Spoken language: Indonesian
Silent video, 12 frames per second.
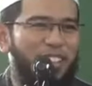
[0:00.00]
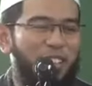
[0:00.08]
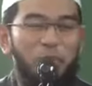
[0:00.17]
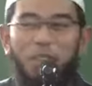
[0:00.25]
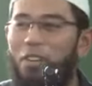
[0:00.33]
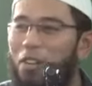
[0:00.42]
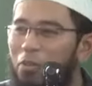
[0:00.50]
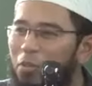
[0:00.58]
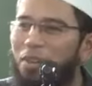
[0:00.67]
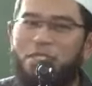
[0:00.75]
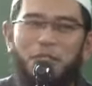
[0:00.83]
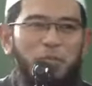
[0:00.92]
Tapi Daripada
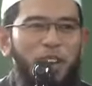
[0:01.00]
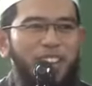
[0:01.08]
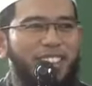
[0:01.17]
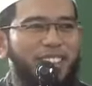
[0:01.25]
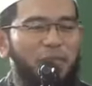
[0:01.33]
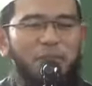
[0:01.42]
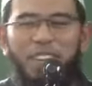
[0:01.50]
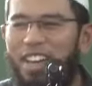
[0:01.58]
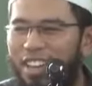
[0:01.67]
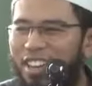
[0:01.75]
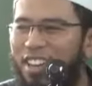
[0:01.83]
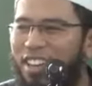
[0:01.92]
ngomong macam-macam
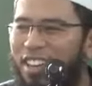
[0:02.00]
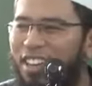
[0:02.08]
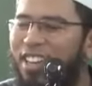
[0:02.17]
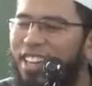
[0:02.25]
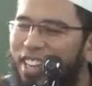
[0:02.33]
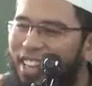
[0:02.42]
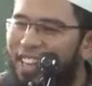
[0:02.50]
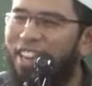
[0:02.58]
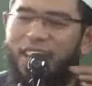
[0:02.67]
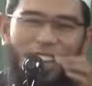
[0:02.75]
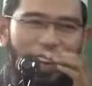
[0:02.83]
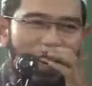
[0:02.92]
nggak enak, didengar
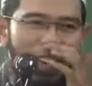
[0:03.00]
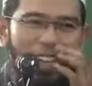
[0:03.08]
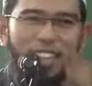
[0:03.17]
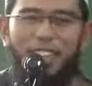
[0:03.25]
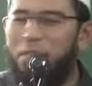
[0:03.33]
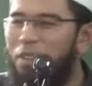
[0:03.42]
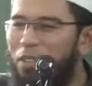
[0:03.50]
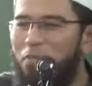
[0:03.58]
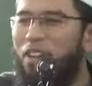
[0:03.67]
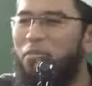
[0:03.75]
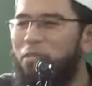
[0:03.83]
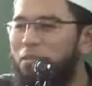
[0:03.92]
nggak enak. Tapi kalau
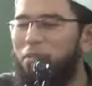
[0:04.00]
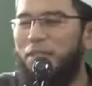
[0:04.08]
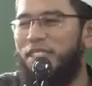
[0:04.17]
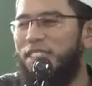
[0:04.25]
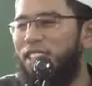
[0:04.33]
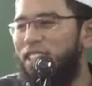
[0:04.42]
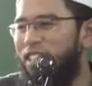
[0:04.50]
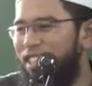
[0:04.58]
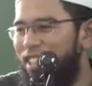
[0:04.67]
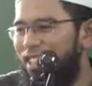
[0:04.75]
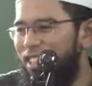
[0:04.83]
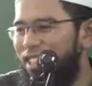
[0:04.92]
umuh Habibah, masya Allah,
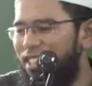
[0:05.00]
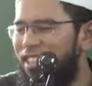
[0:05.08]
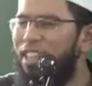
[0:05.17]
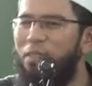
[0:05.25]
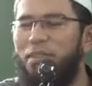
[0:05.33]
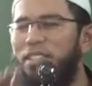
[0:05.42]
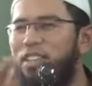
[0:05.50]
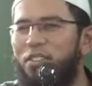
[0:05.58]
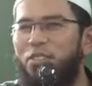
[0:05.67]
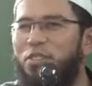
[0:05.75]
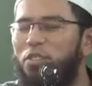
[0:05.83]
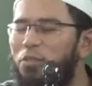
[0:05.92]
saya nggak banyak
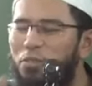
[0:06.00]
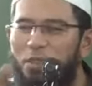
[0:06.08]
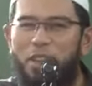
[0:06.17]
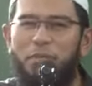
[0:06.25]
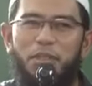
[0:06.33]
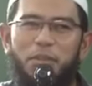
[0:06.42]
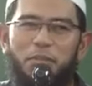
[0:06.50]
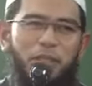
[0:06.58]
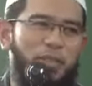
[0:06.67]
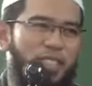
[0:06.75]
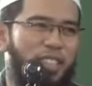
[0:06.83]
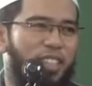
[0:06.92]
nuntut umuh Habibah,
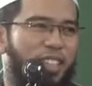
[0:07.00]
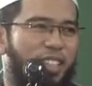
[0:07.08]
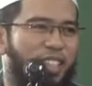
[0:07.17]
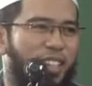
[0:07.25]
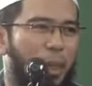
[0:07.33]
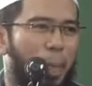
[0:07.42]
masya Allah.